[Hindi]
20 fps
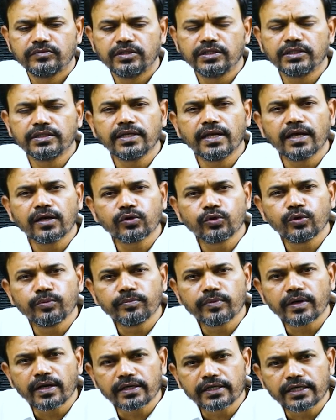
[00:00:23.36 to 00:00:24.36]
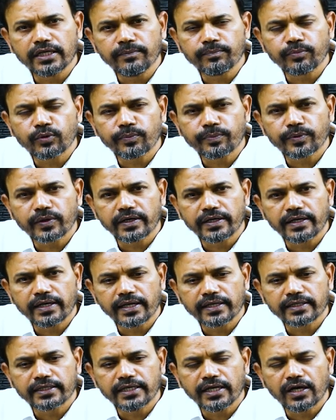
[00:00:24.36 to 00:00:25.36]
इतना गुमराह किन
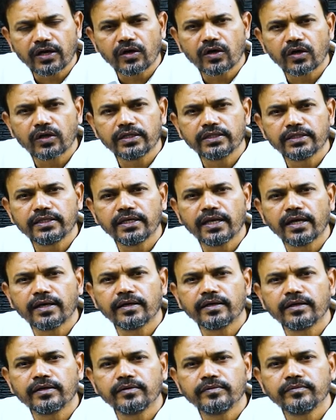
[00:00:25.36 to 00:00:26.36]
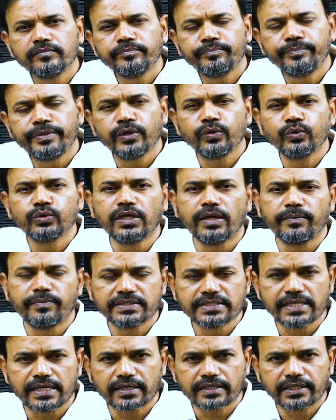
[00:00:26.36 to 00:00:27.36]
प्रोपोगंडा किया और इतना बेहुदा
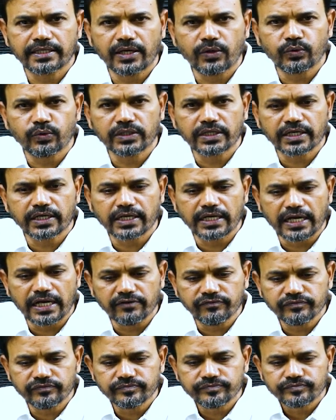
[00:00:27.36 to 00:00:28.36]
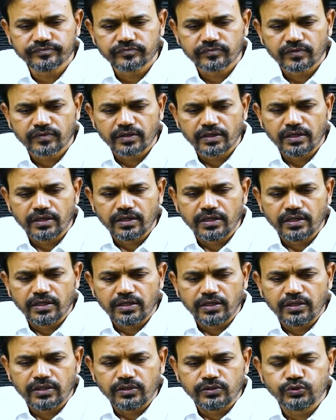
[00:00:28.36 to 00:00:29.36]
मजाक किया उनके ख़िलाफ़
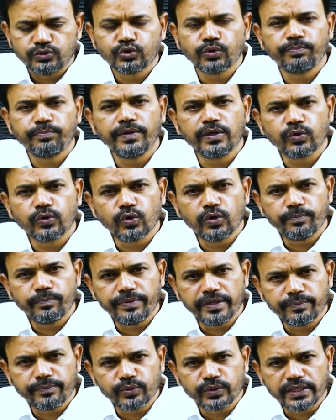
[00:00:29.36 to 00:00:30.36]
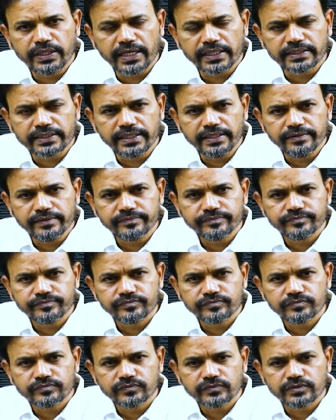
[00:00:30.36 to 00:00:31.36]
जो बिल्कुल बेबुनियाद है
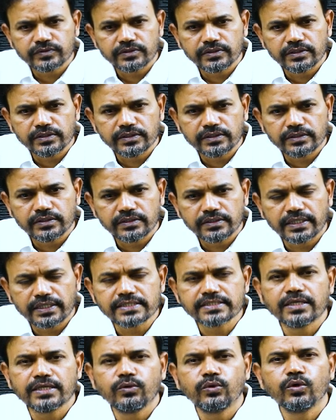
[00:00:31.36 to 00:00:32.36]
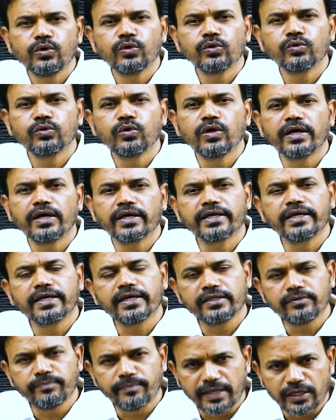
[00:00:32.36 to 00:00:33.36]
दरअसल उन लोगों को
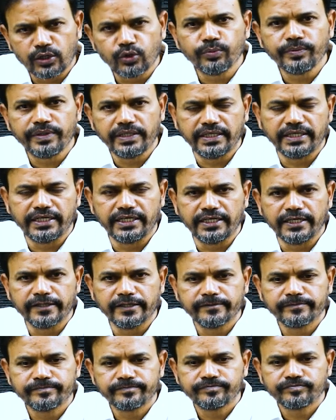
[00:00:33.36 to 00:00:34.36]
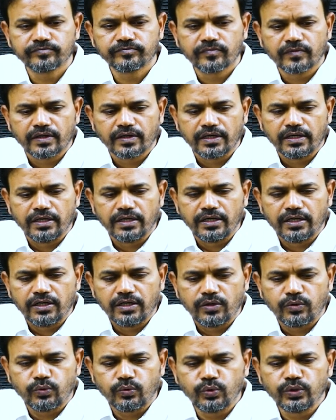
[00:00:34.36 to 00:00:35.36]
हकीकत मालूम ही नहीं है
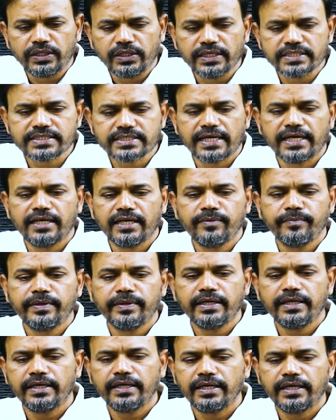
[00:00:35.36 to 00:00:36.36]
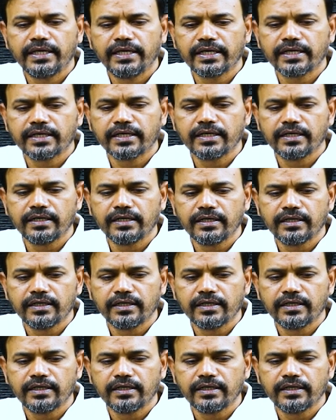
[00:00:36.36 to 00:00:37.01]
उनके जहन में एक